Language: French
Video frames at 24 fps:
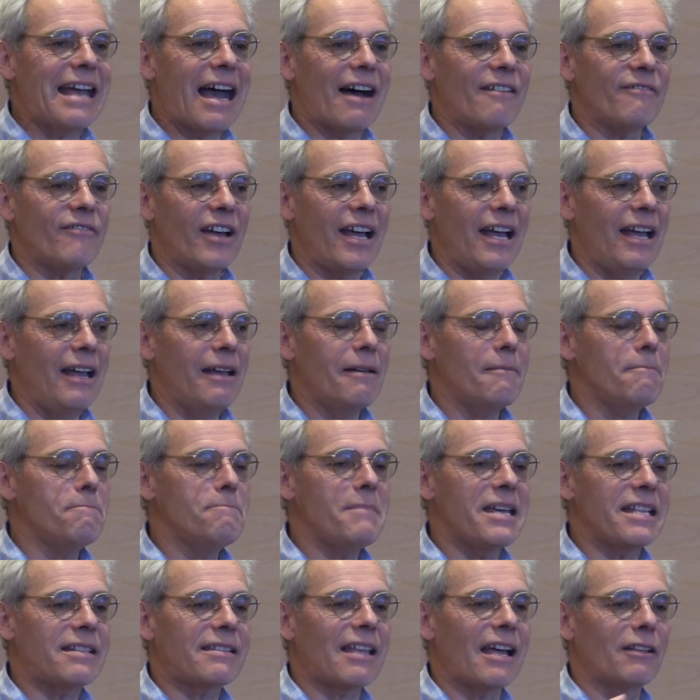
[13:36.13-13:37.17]
avait
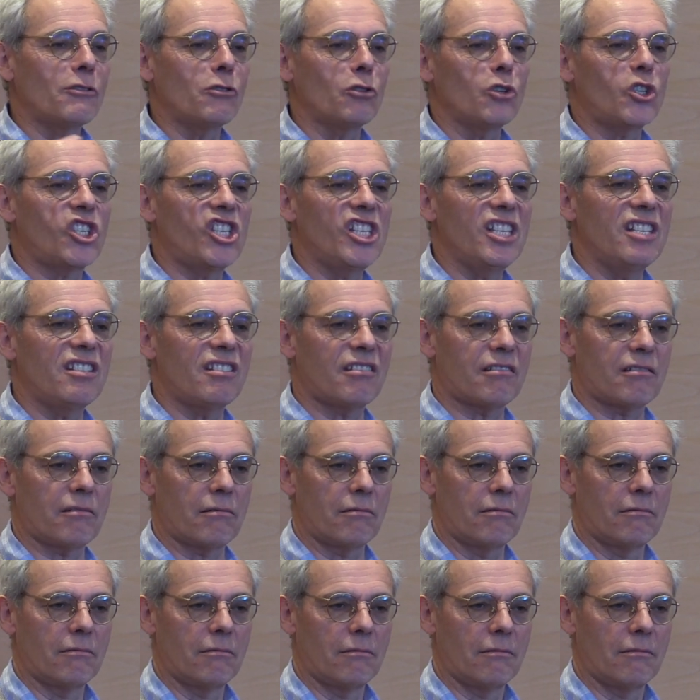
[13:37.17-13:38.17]
métadosis,